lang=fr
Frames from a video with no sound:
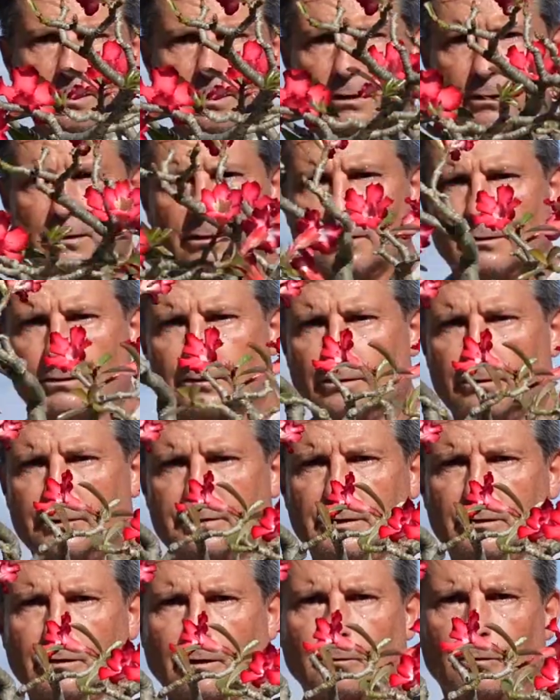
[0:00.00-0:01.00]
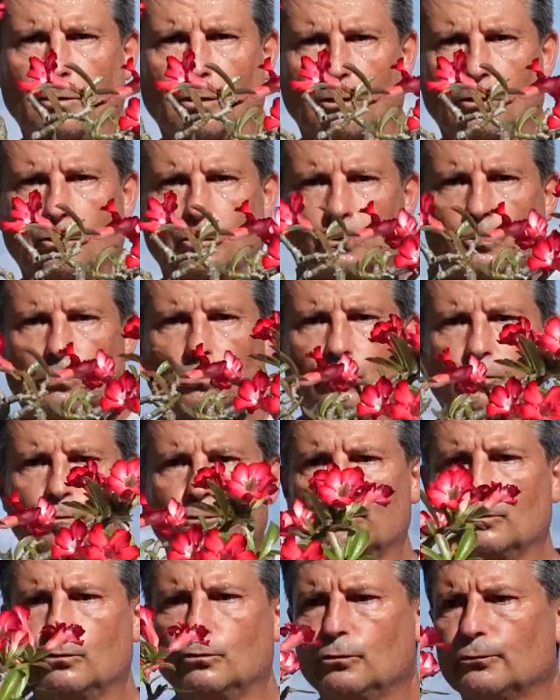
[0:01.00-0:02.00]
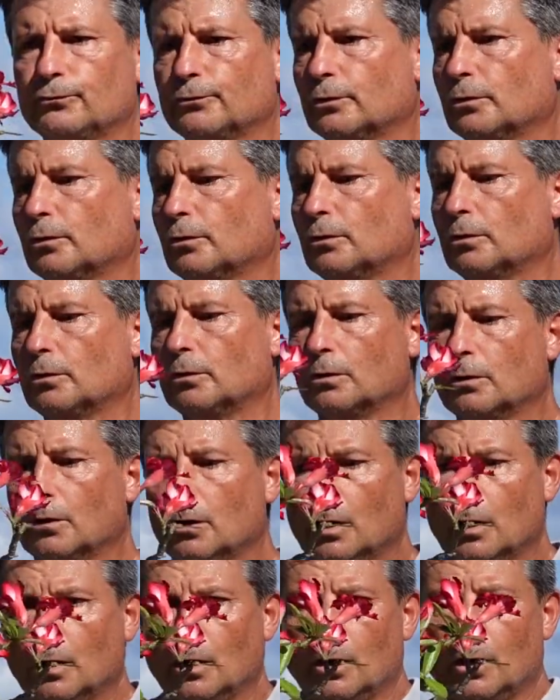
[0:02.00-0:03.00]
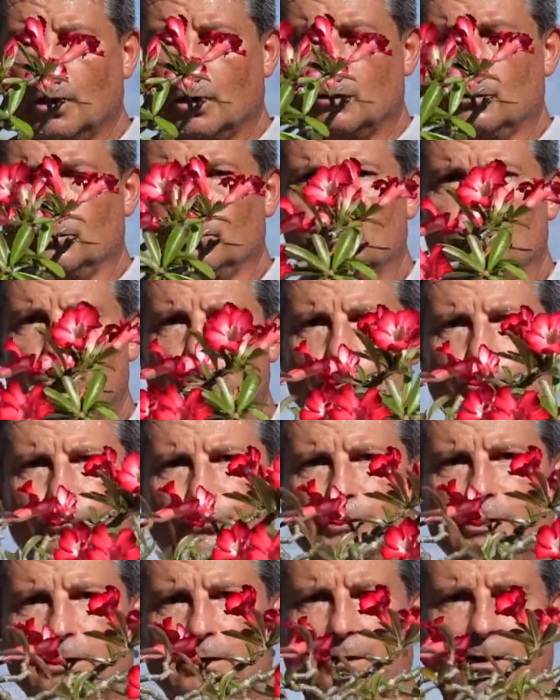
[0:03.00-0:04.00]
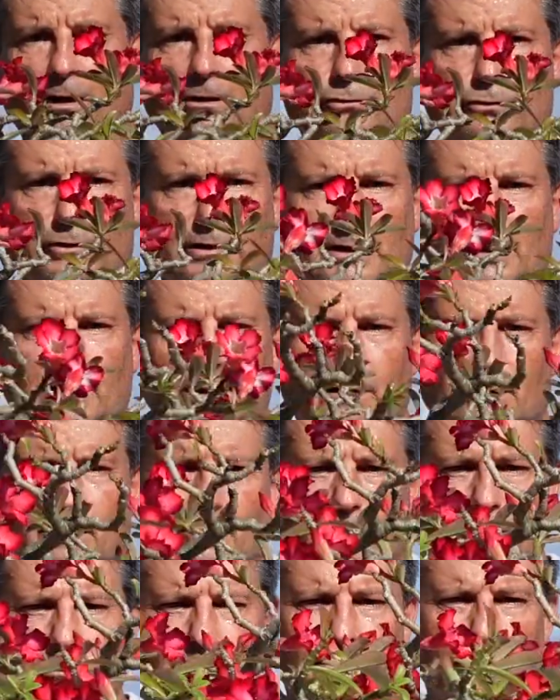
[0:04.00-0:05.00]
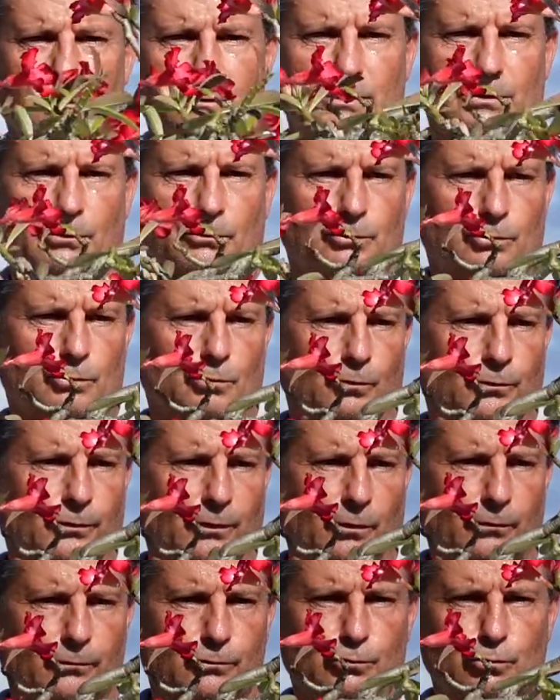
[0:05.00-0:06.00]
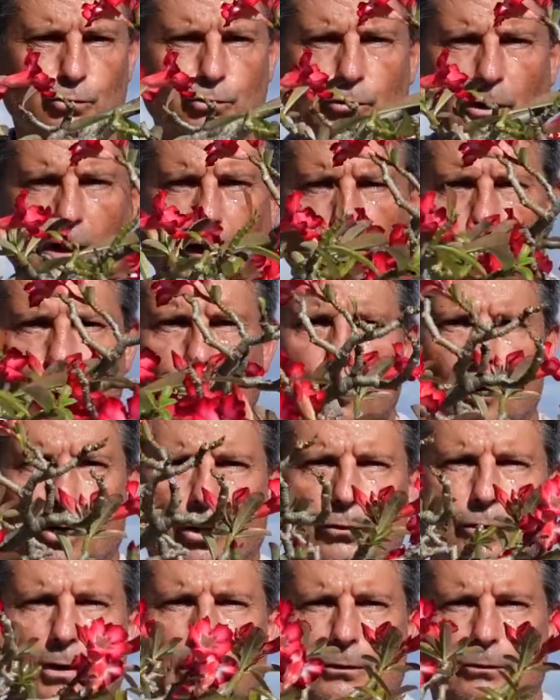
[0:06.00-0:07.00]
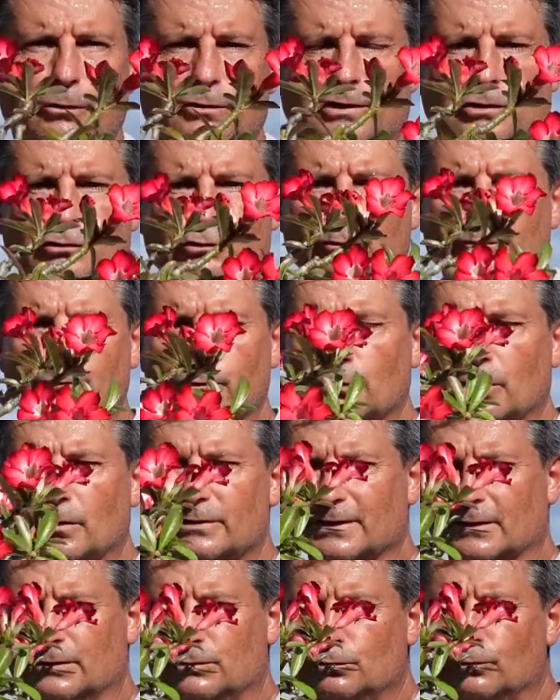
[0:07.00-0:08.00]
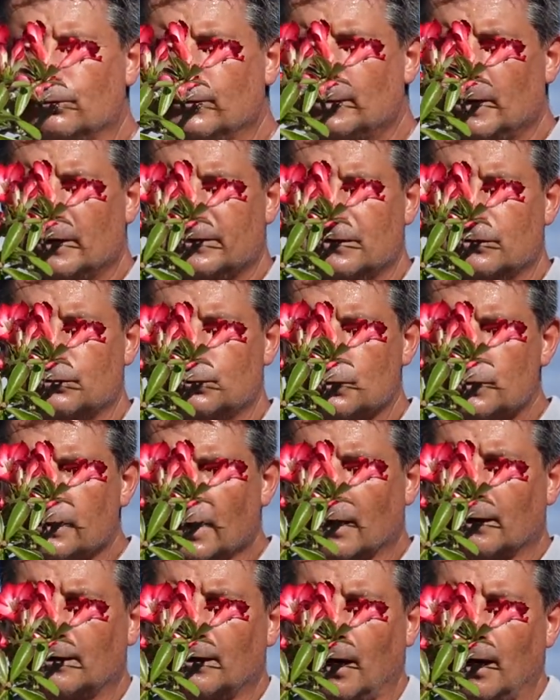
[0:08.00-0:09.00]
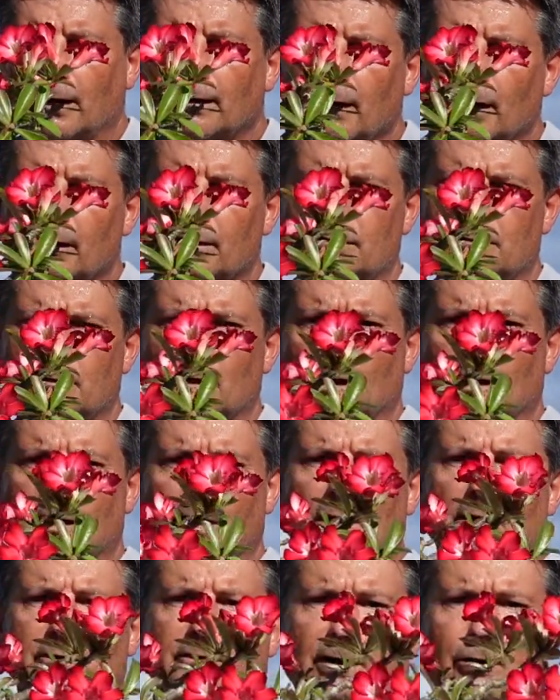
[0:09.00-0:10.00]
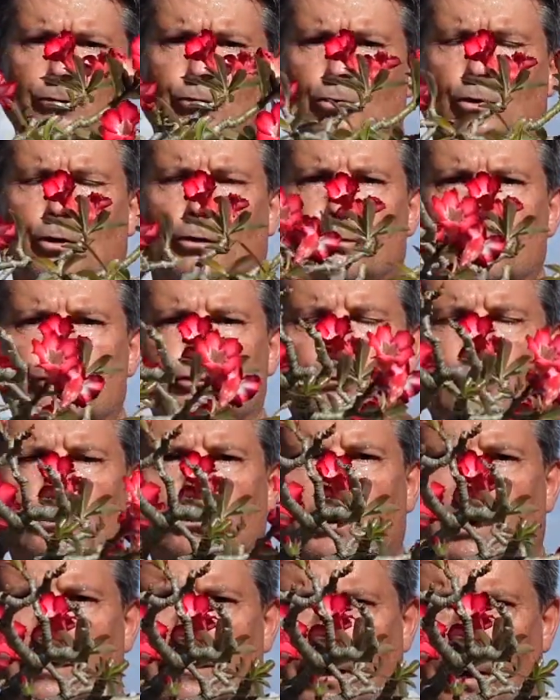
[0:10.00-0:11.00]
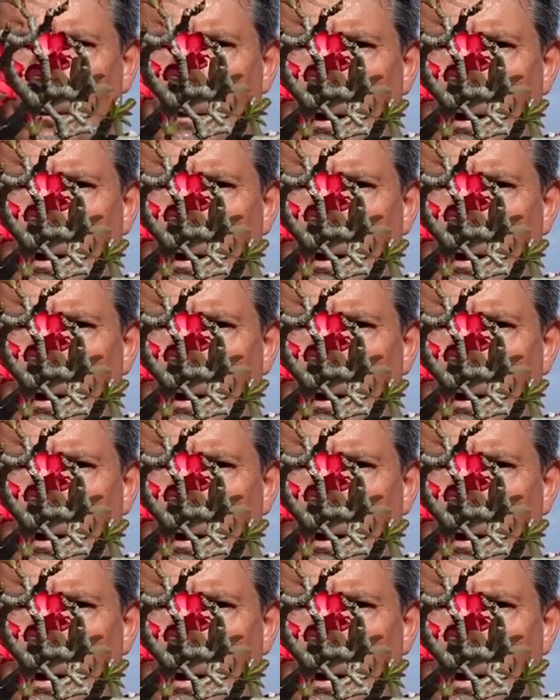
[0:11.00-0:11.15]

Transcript: Hein. C'est comme quand on trouve une fille très jolie, si on se contente juste de la couleur de, sa chevelure, ça ne suffit pas, c'est juste un caractère. Telle couleur de chevelure est très